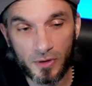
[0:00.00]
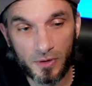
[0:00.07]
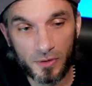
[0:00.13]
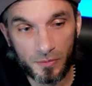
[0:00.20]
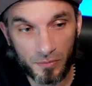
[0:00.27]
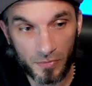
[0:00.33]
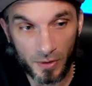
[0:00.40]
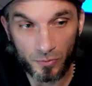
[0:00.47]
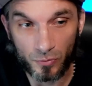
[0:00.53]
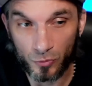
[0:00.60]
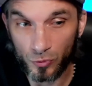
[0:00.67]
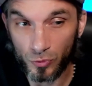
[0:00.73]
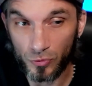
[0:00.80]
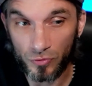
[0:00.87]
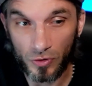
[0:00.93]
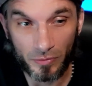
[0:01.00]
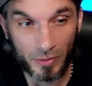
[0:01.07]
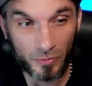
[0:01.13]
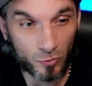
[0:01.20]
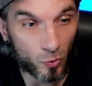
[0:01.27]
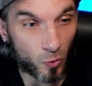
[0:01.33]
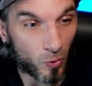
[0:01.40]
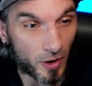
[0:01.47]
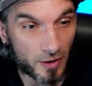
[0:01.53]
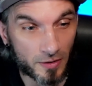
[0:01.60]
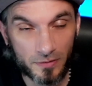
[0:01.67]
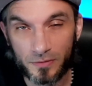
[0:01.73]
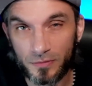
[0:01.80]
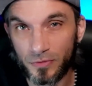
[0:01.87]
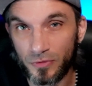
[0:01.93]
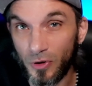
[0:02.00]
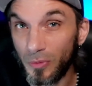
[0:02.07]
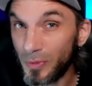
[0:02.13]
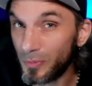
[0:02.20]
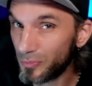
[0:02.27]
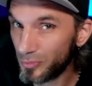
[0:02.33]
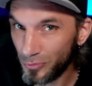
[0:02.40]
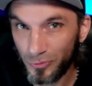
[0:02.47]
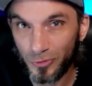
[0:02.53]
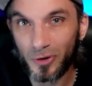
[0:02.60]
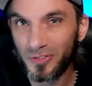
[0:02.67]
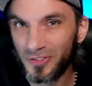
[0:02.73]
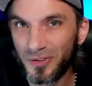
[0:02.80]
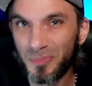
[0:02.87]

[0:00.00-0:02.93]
même 2 voire même 3 il va y même plusieurs teams